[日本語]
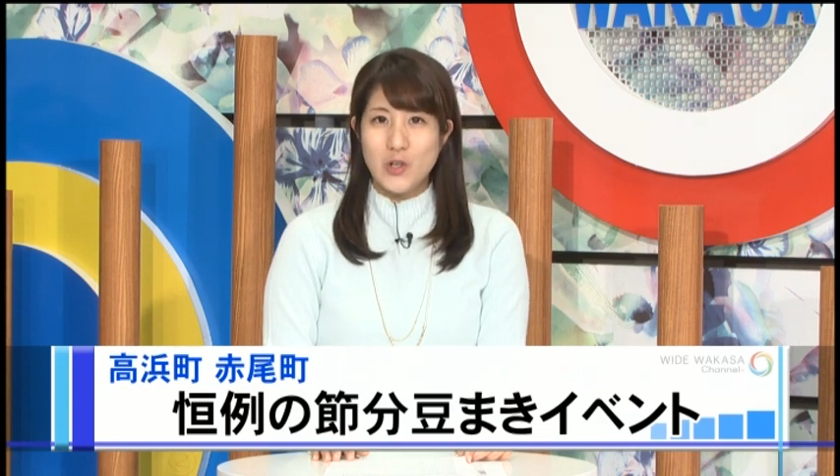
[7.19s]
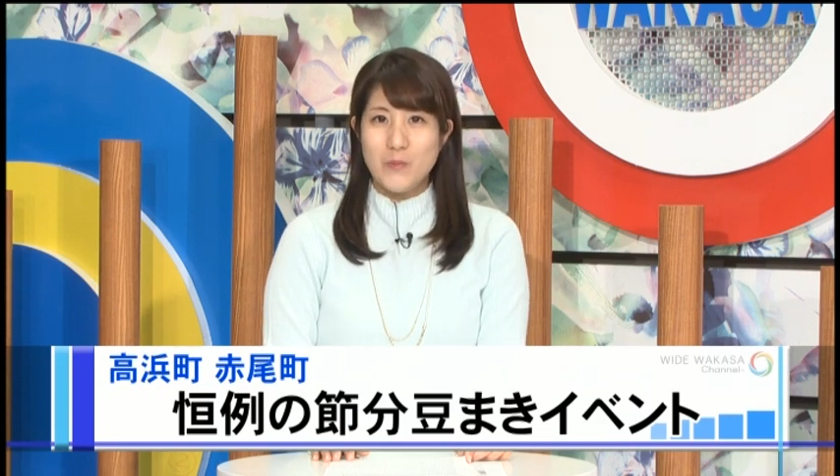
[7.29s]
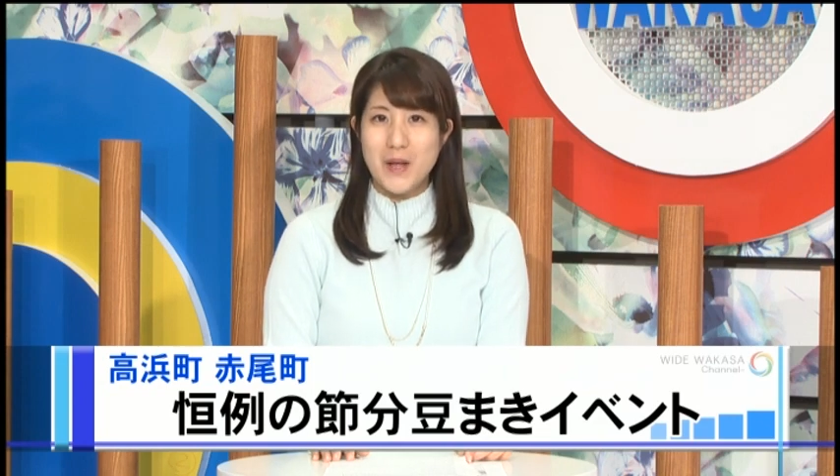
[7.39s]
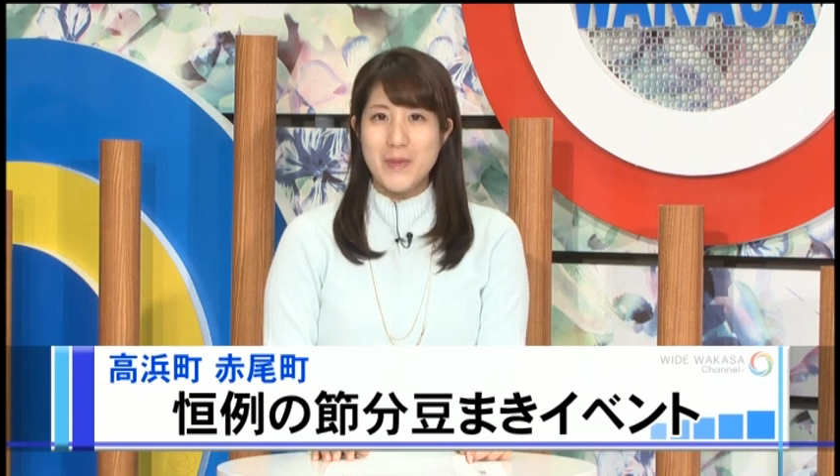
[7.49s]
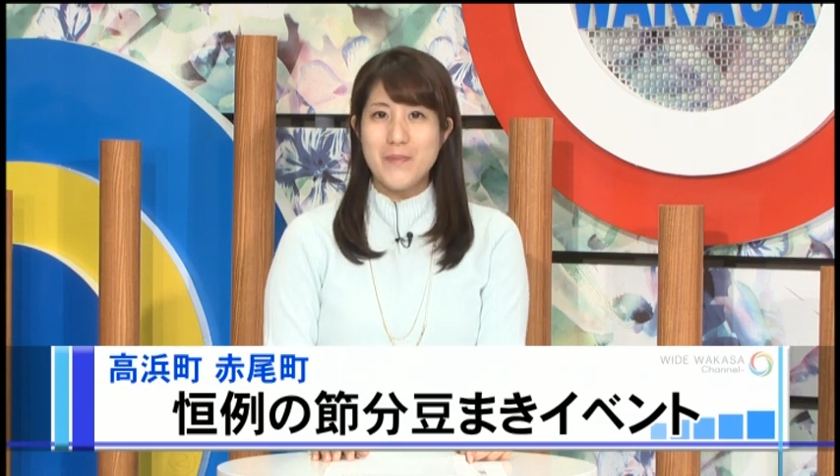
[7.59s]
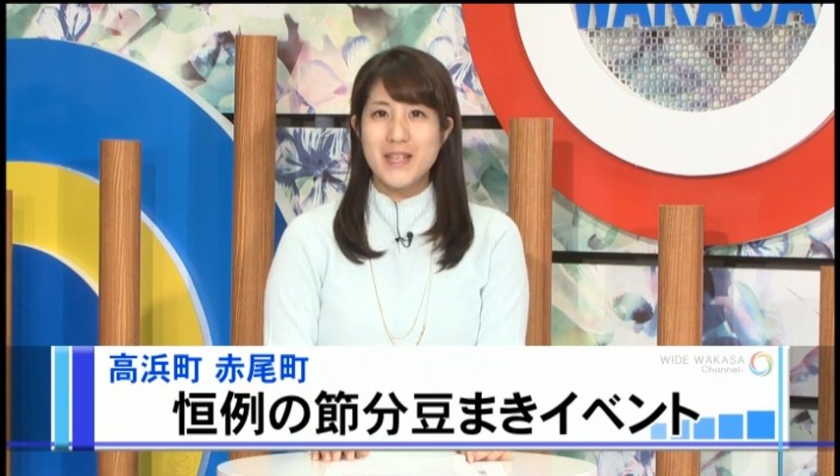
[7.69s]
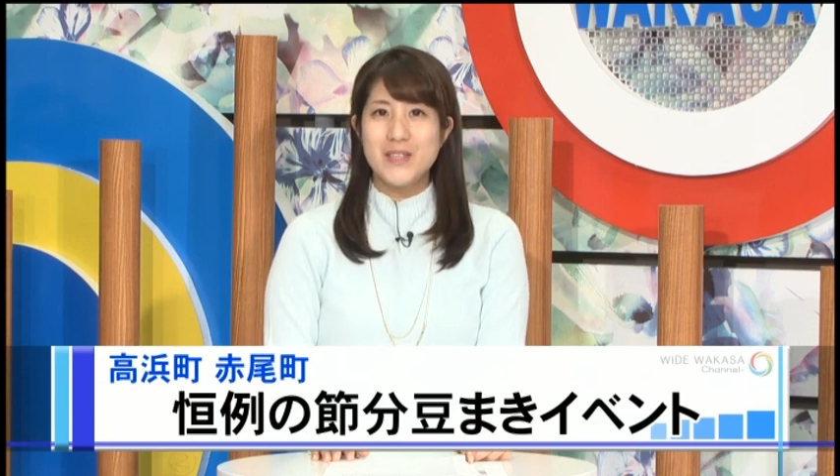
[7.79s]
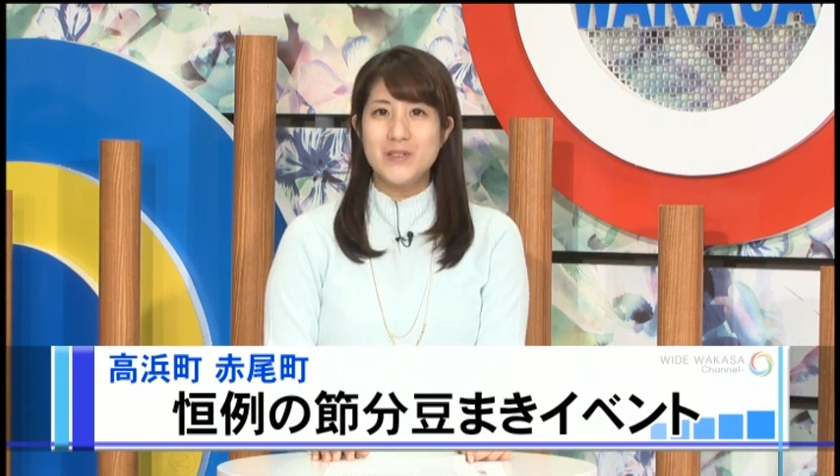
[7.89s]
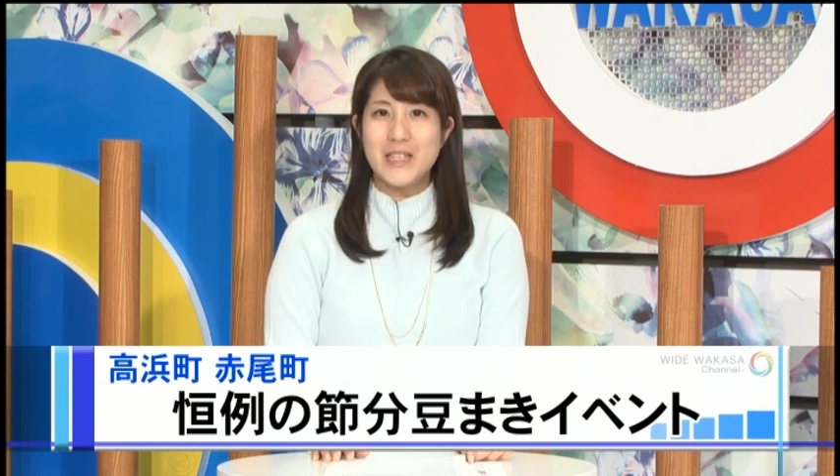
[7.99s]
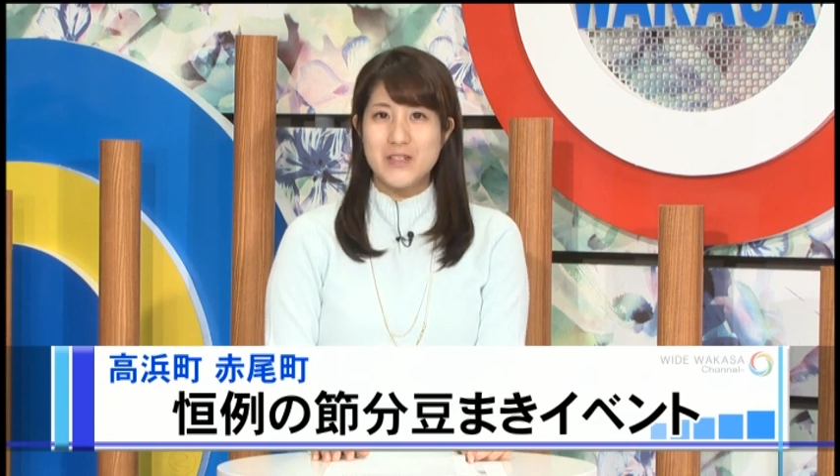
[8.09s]
豆まき
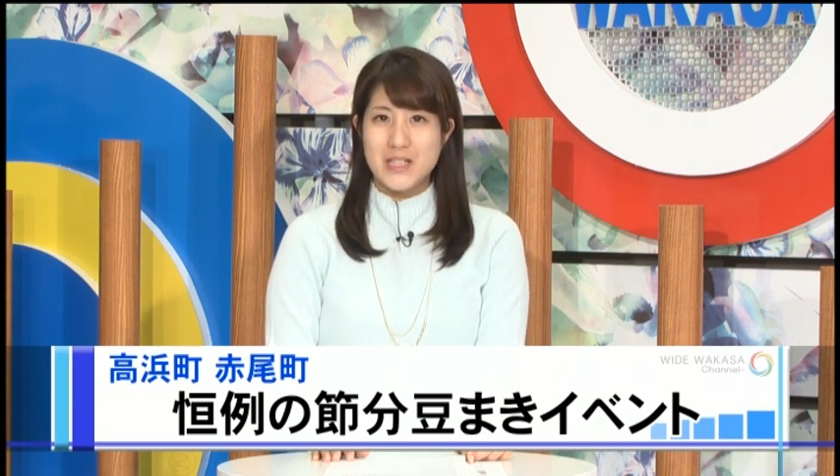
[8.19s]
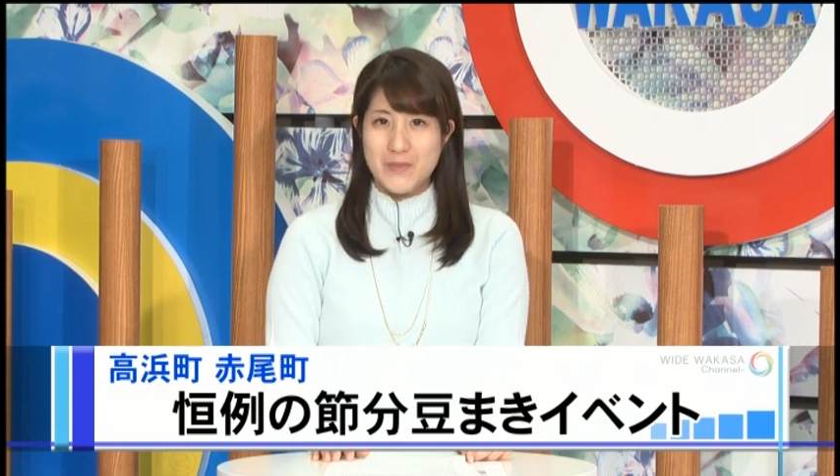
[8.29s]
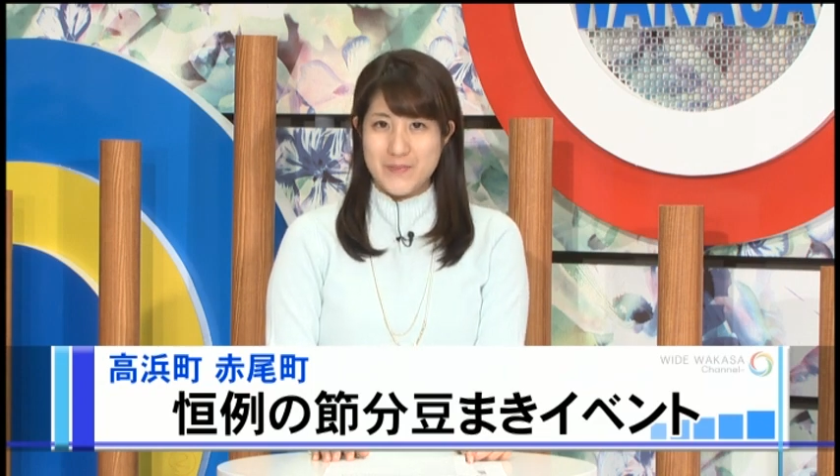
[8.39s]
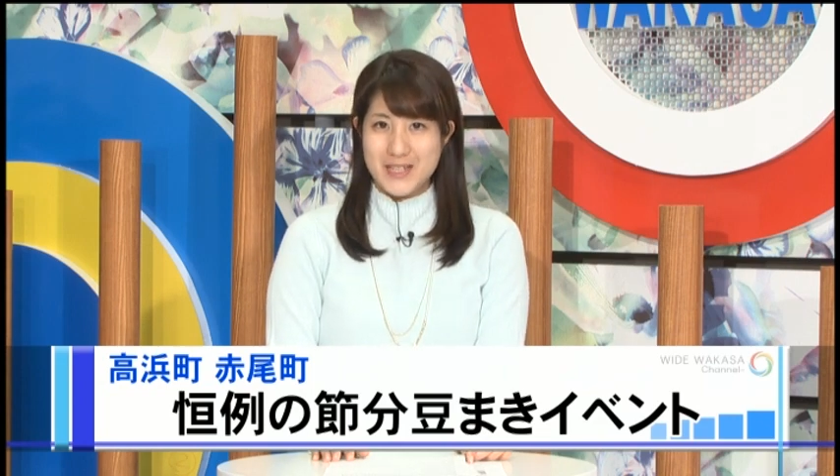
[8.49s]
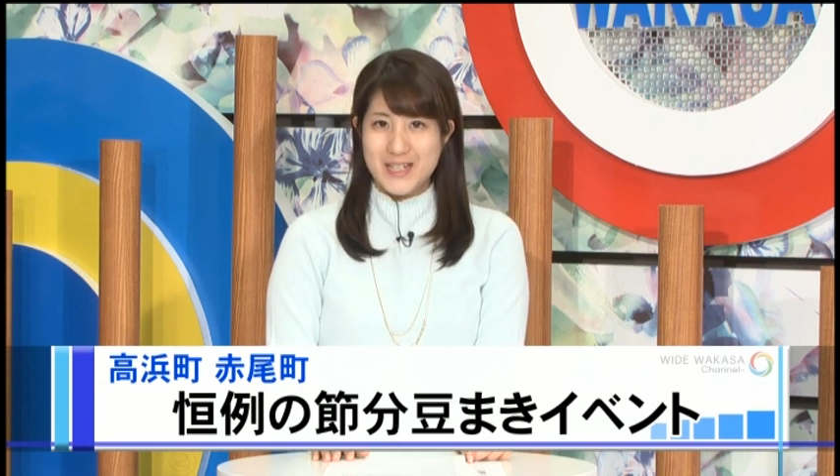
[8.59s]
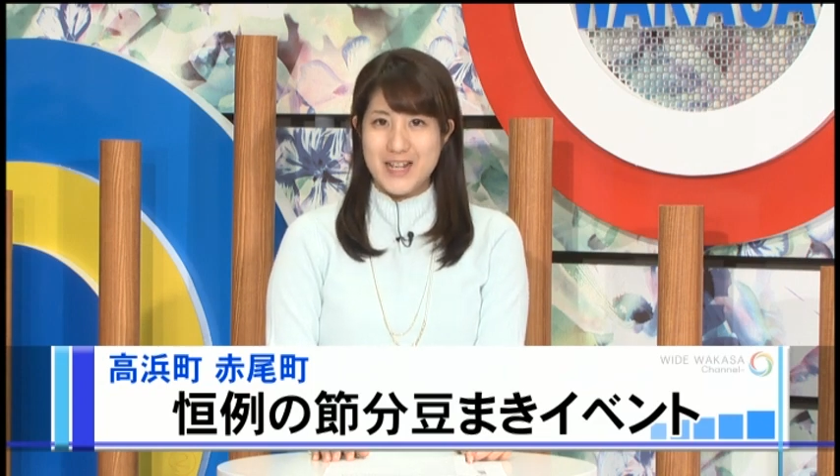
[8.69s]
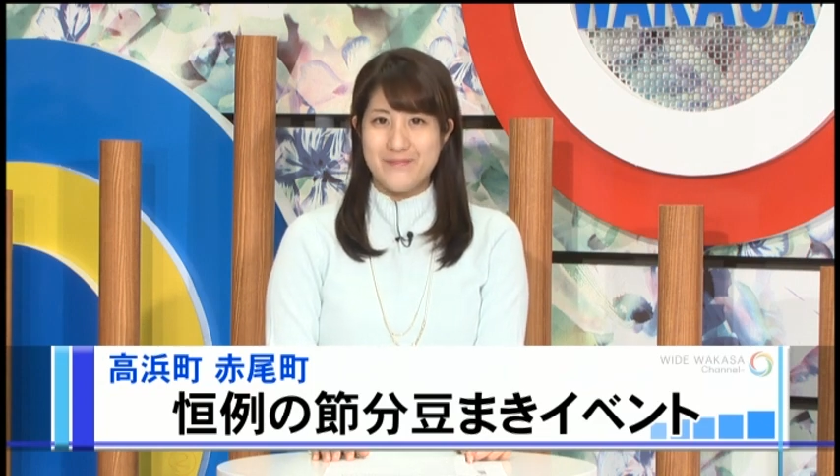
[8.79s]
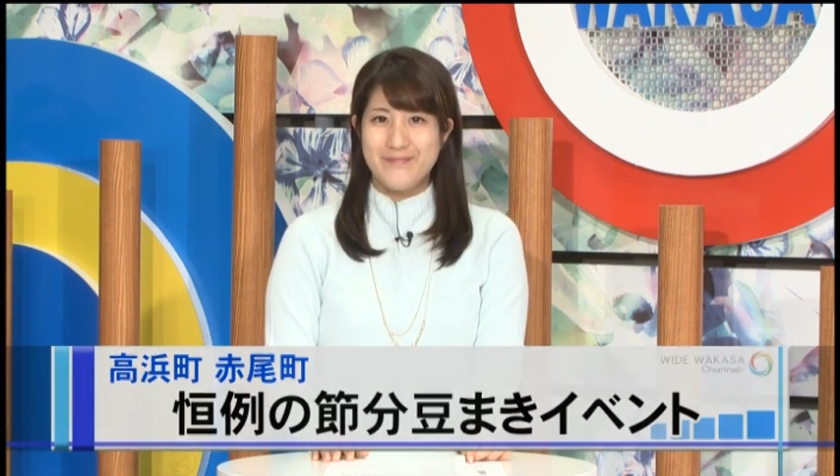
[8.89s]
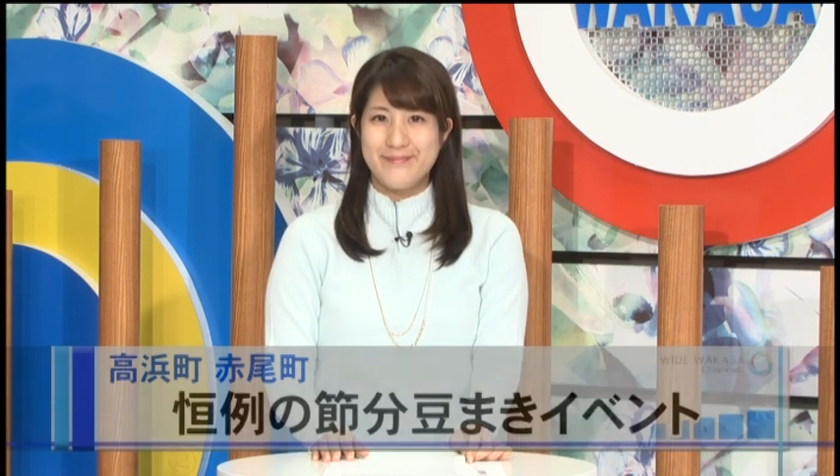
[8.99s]
を楽しみました